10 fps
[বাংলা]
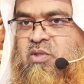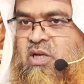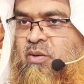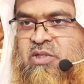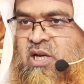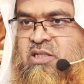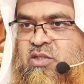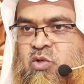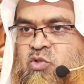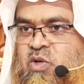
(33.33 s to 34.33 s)
একামত দাঁড়িয়ে
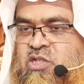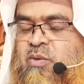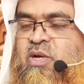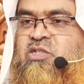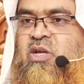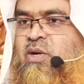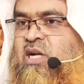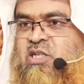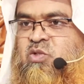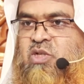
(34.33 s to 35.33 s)
যেত রসুল্লাহ আসলাম আসতে আবার
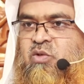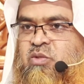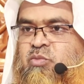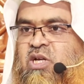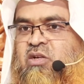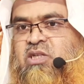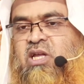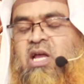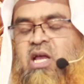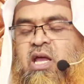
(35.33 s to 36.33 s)
কাতা সোজা করতেন দেখা গেল
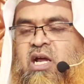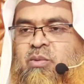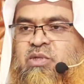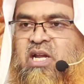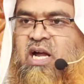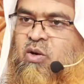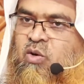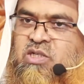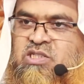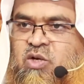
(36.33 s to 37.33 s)
যে একামত দেওয়ার
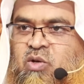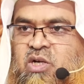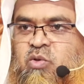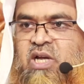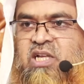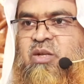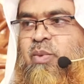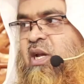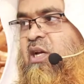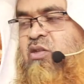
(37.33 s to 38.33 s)
আগেও ইচ্ছাগুলি কেউ দাঁড়াইতে
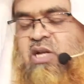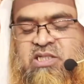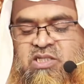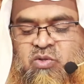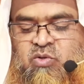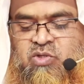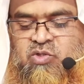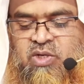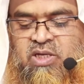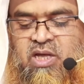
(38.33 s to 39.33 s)
পারে তো না যায় যে কোনো
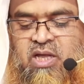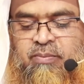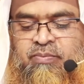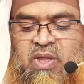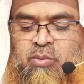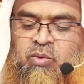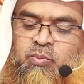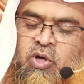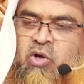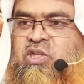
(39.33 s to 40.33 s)
কিছু নেই এবং
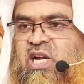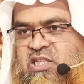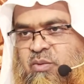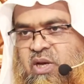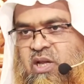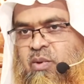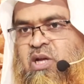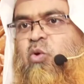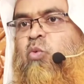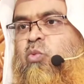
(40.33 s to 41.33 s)
পরেও দাঁড়াইতে পারে
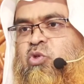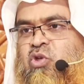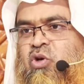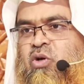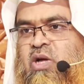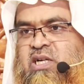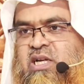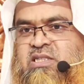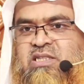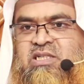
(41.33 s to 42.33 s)
মানে এটা উন্মুক্ত
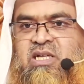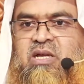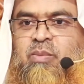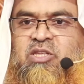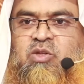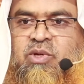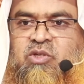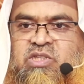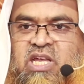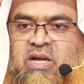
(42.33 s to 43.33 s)
একটা জিনিস এটাকে
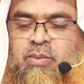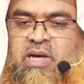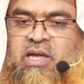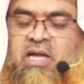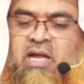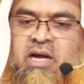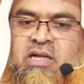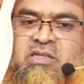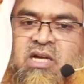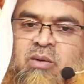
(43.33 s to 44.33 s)
বাধ্যবাধকতা একবারে
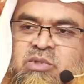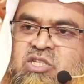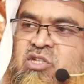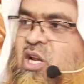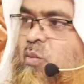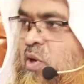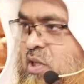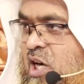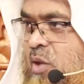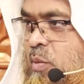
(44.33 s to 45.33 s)
কাতকামতি সলা
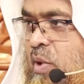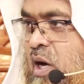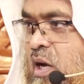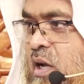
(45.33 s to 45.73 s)
বলে দাঁড়াবে বা